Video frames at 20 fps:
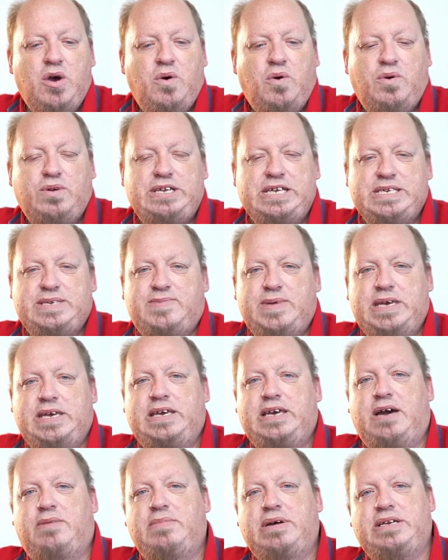und deswegen
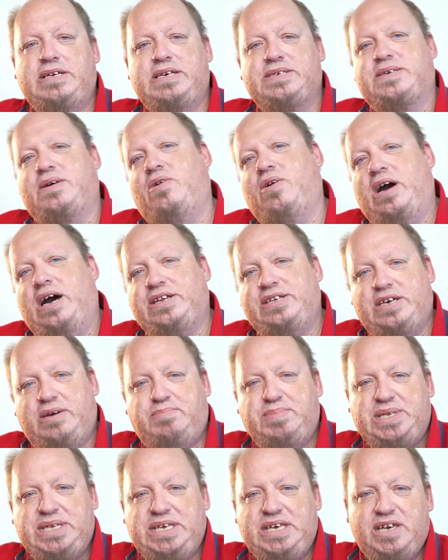kann man das auch
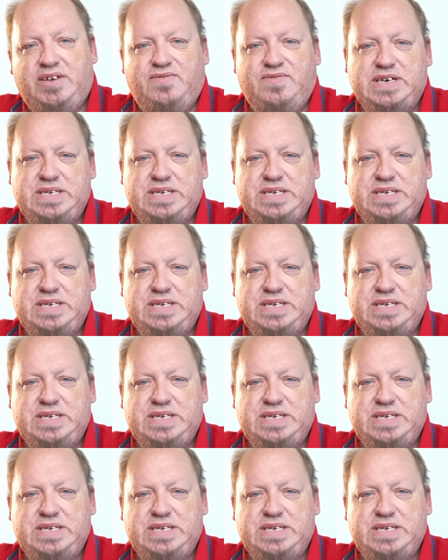adaptieren,